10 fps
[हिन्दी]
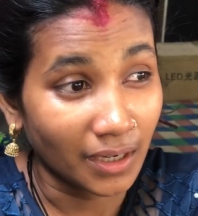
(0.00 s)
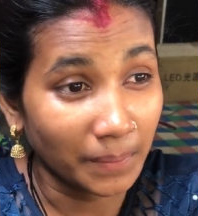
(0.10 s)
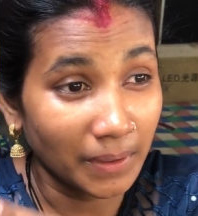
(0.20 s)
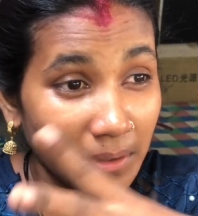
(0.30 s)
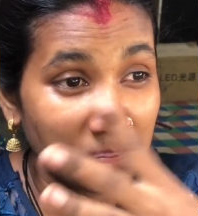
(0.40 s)

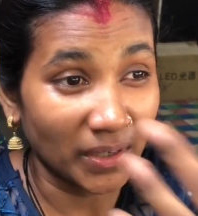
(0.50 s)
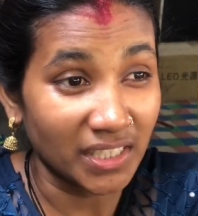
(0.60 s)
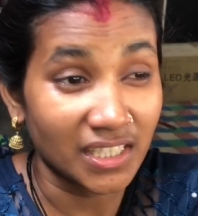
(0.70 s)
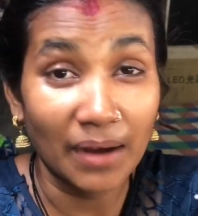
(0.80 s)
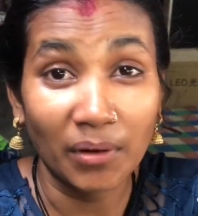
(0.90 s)
कभी कभी
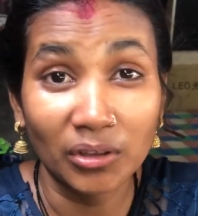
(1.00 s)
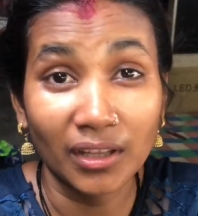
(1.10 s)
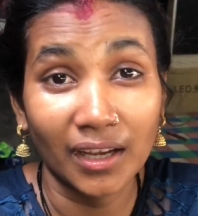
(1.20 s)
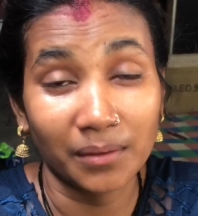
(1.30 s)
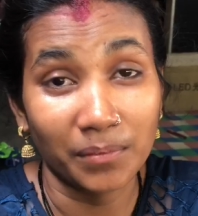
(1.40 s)
पछतावा
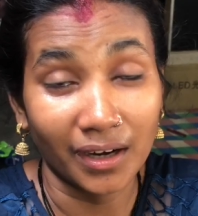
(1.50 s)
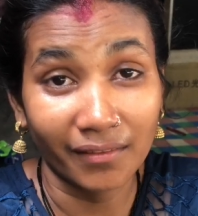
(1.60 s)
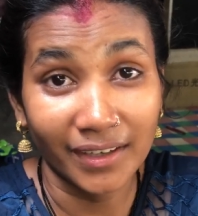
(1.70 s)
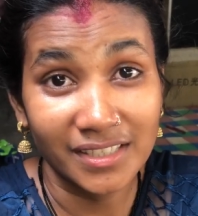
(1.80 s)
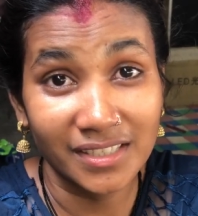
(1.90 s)
होता है कि
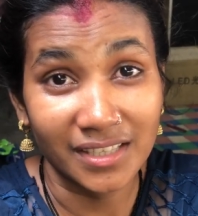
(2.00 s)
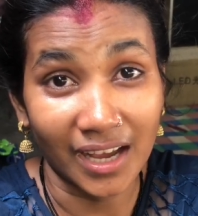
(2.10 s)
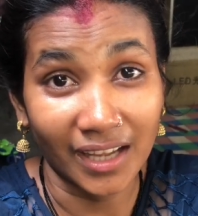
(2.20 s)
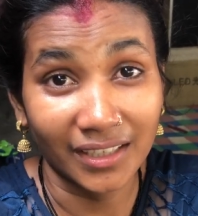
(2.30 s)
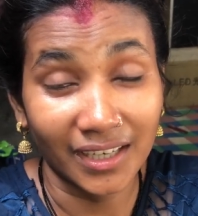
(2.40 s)
भगवान
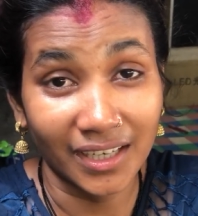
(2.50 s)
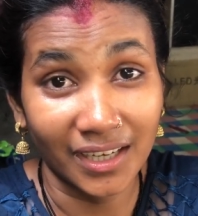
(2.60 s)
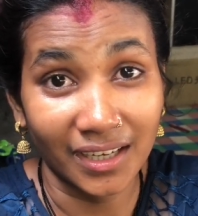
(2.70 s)
इंसान का